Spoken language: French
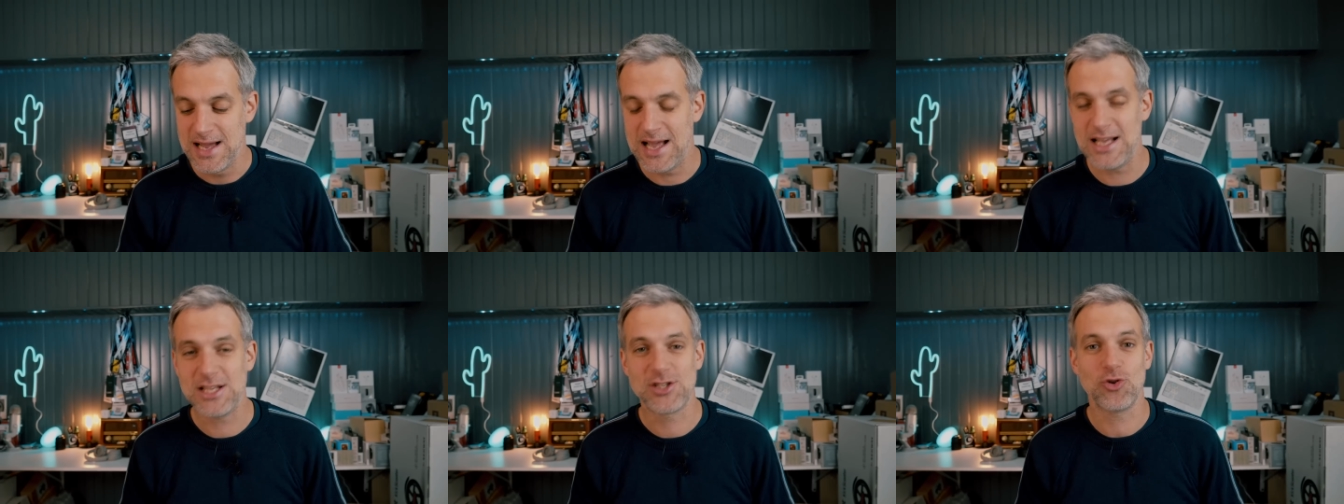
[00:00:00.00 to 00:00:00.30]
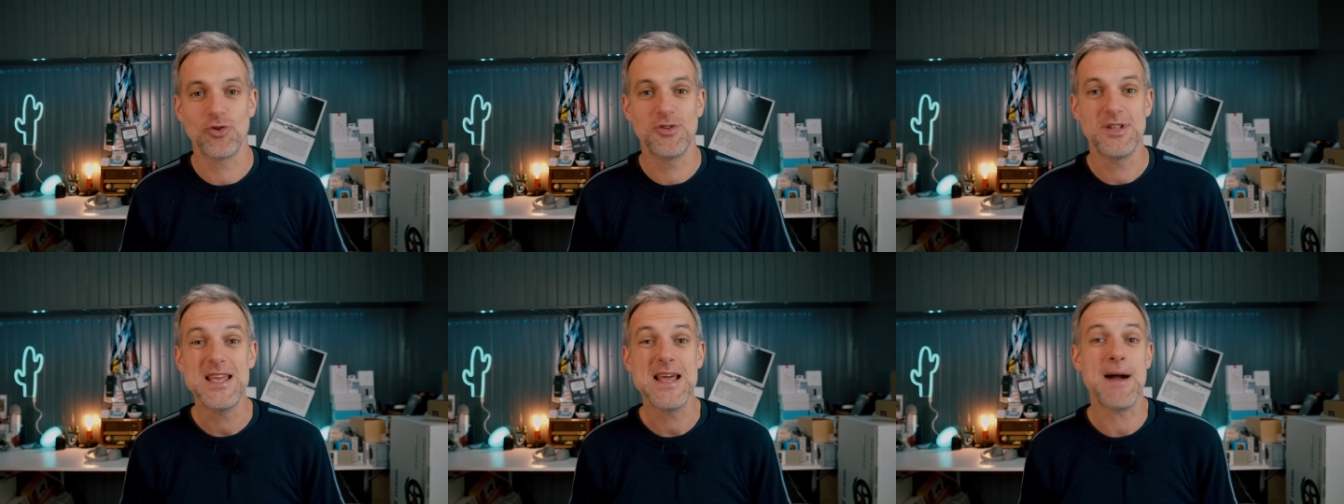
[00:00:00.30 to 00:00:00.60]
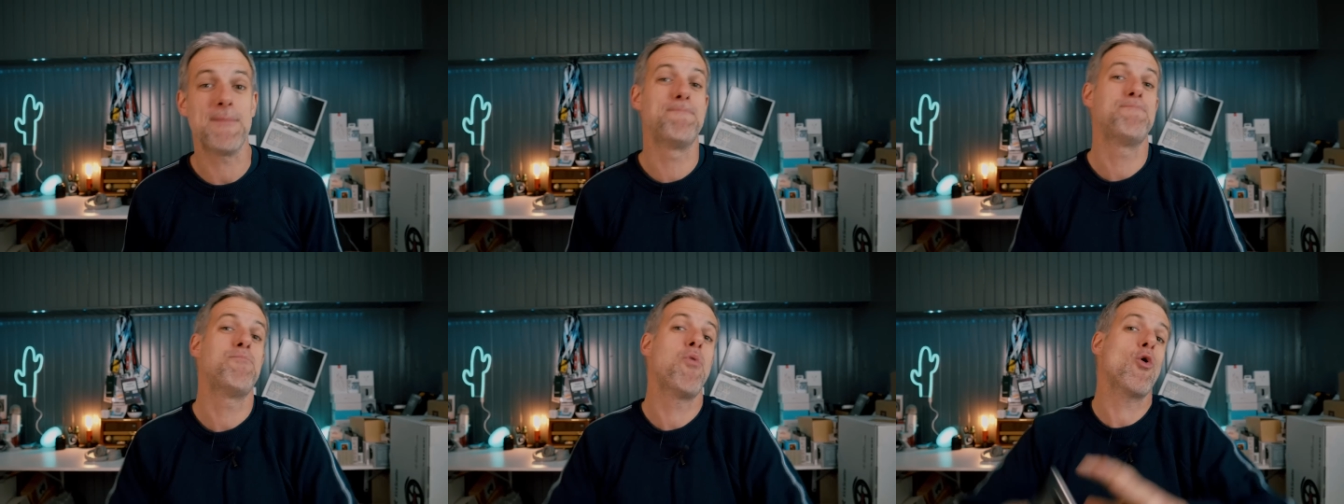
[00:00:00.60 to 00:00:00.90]
et Sony
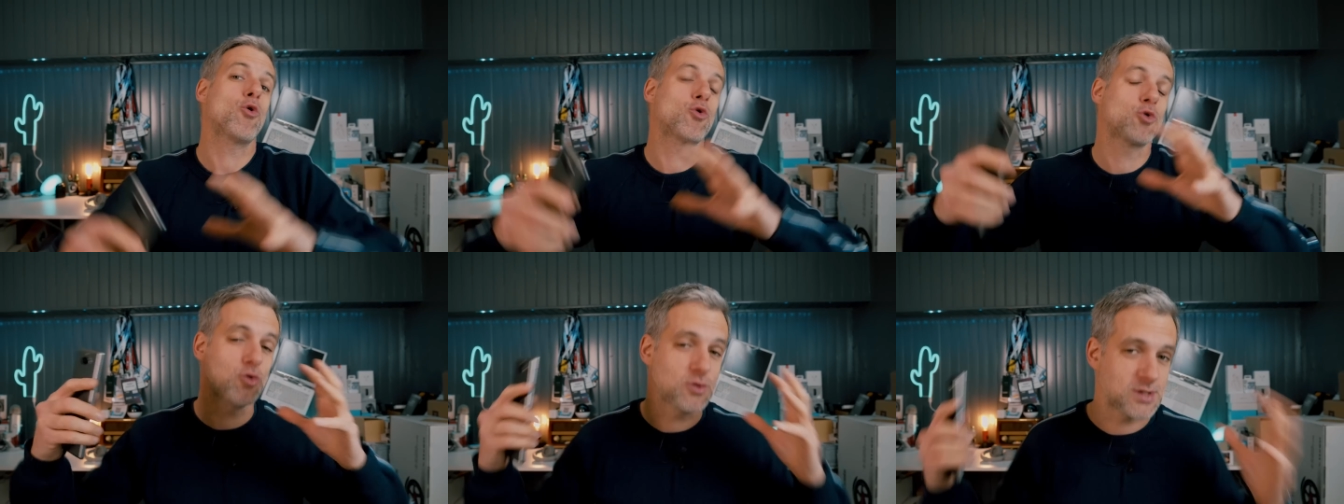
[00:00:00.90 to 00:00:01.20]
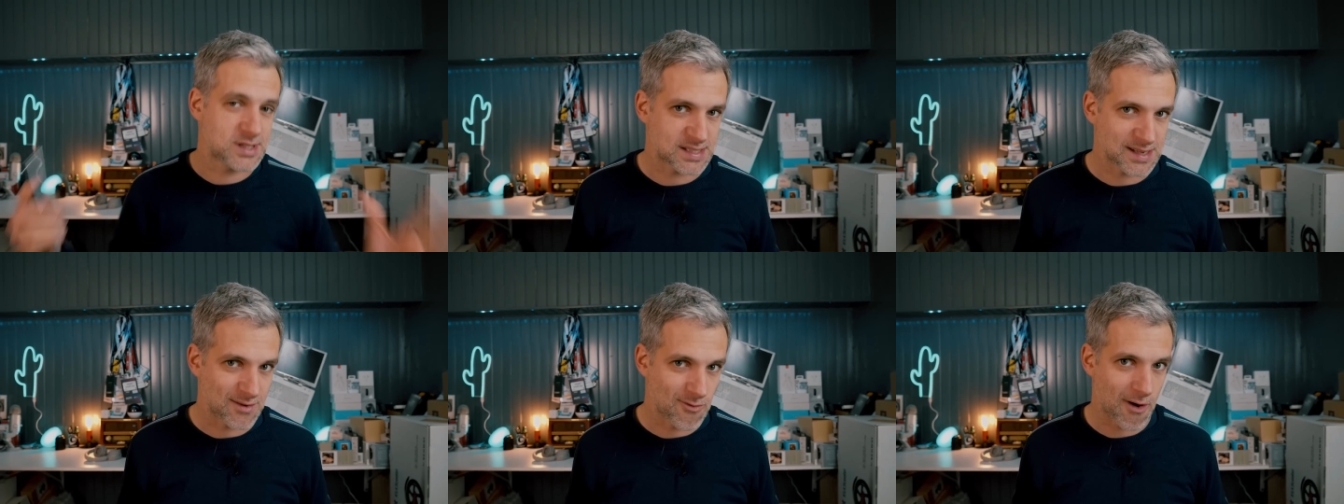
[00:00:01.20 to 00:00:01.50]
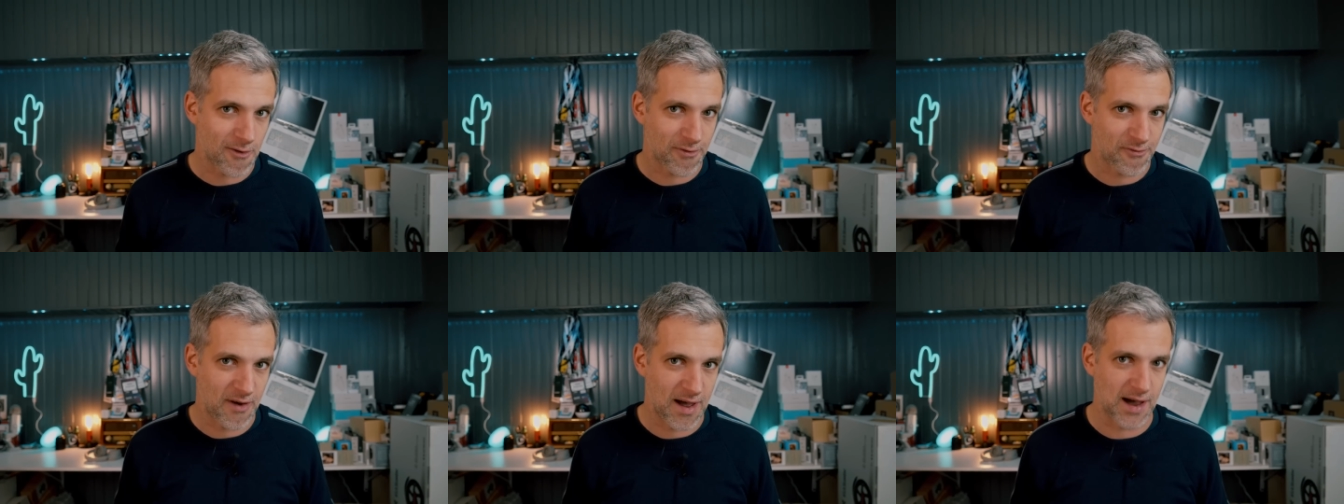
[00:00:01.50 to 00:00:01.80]
a beaucoup de
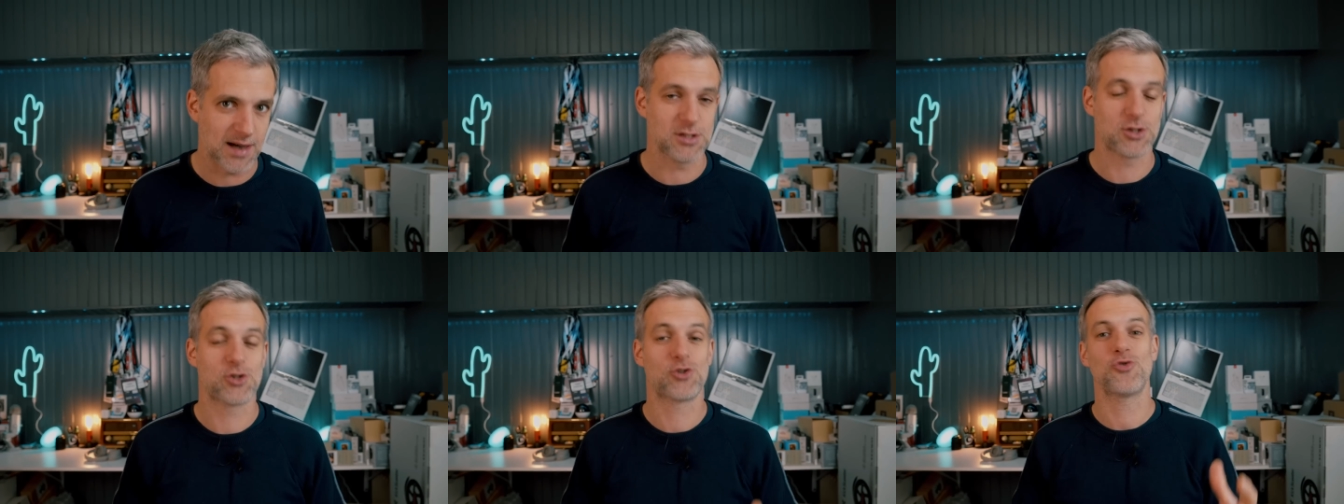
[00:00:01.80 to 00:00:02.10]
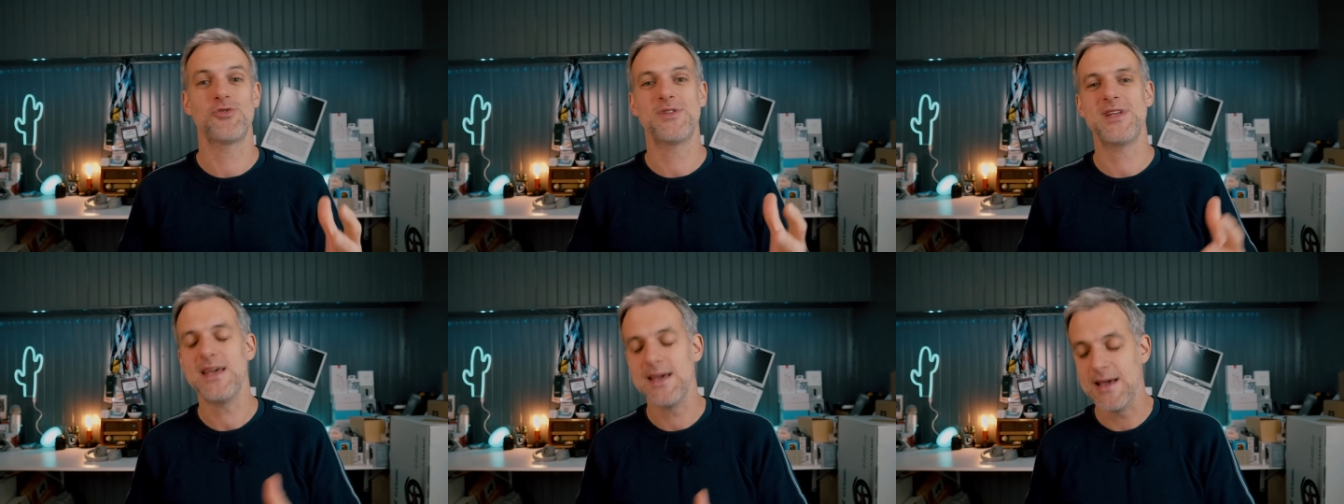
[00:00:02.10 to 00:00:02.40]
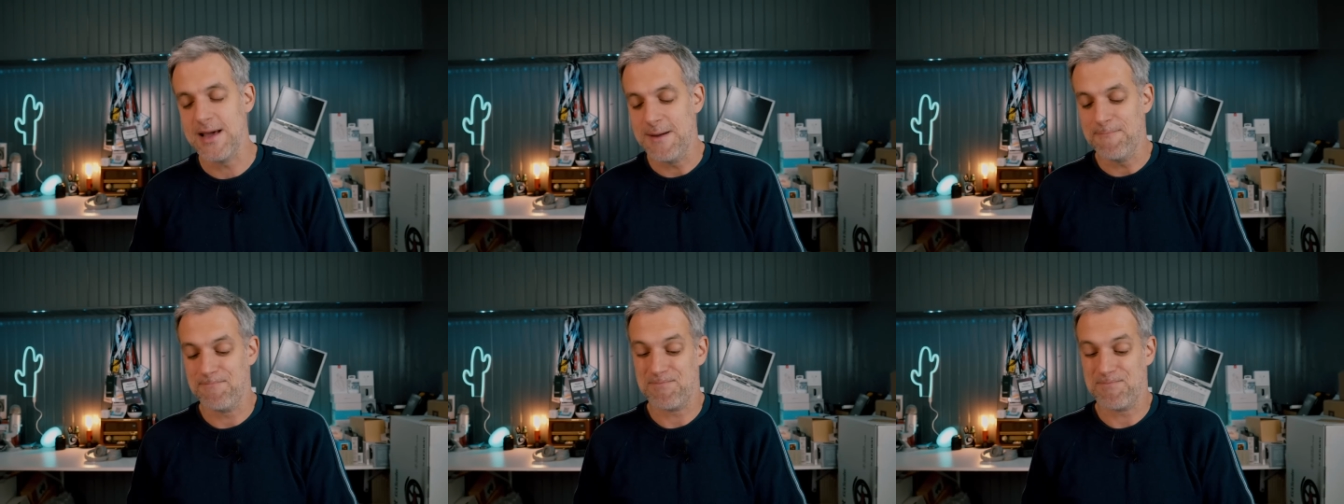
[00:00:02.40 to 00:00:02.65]
savoir-faire. Sony